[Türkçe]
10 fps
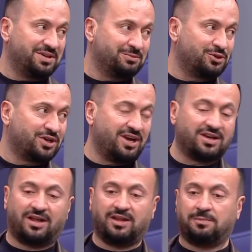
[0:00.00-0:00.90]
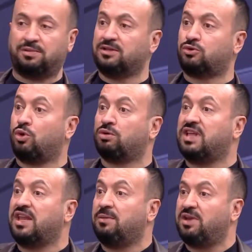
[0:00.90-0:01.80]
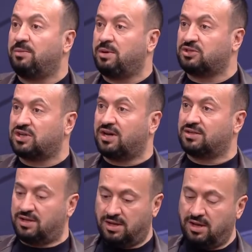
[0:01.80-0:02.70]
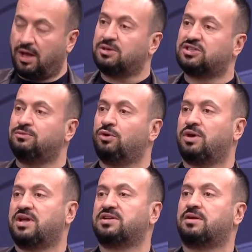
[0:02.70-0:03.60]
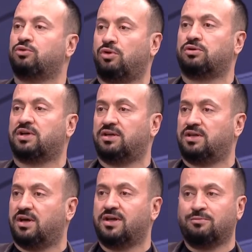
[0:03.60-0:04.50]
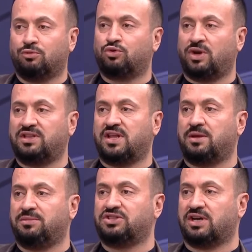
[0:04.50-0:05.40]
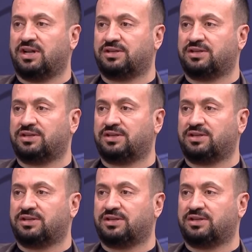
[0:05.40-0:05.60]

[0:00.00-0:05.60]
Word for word: bir buçuk ay kala yapıldı. Çok deneyimleyememişlerdi. Hı hı. Ama şimdi öğrenciler bu dört ayda bu süreyi deneyimleyecekler.